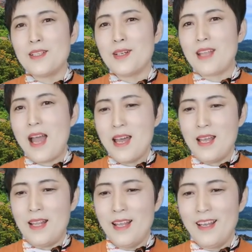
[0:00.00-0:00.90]
叫“答
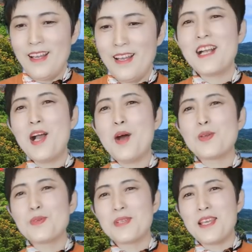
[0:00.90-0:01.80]
案”，告
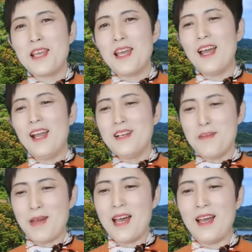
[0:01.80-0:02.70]
诉你日
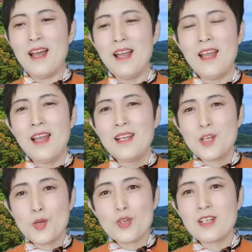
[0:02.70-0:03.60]
本，
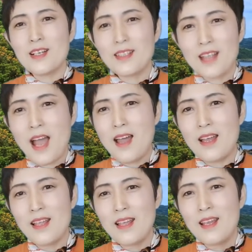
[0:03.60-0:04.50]
这就是答案，